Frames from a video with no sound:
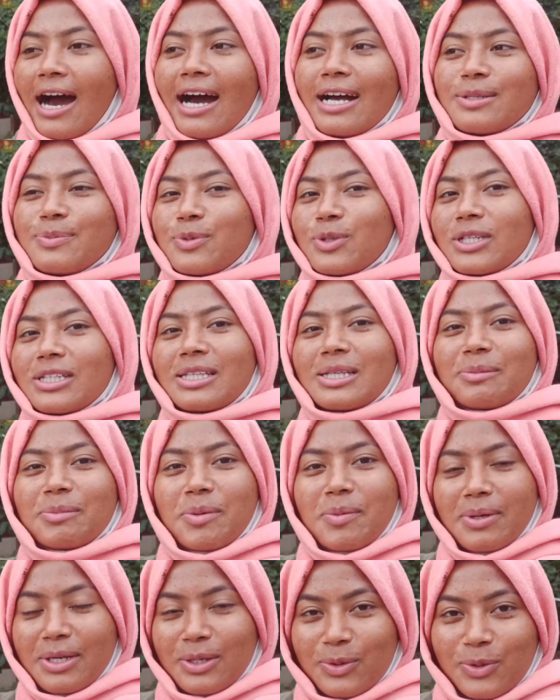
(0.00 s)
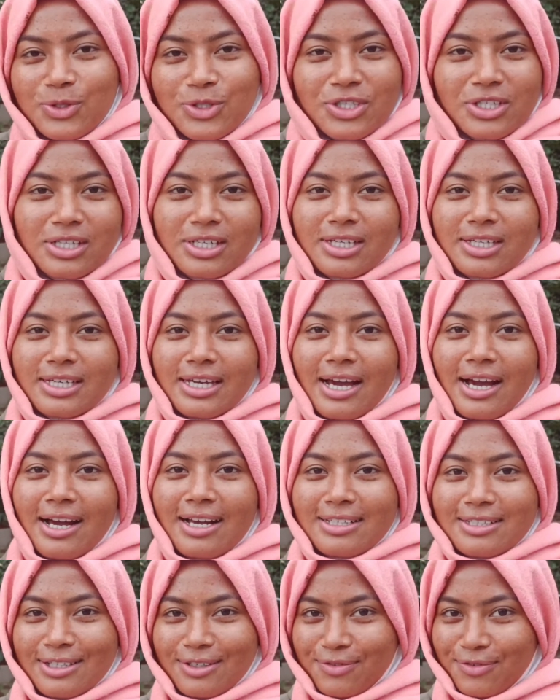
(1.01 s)
आज पूरे दिन में मैंने कुछ नहीं किया
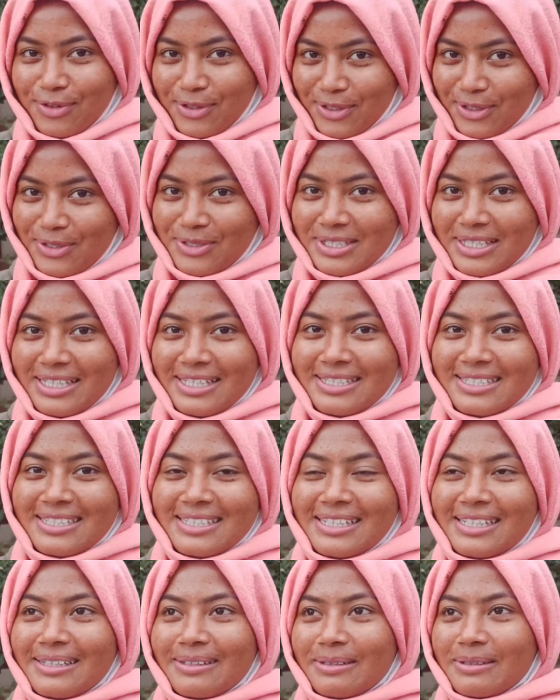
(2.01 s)
सिर्फ फ़ोटोज़ खींची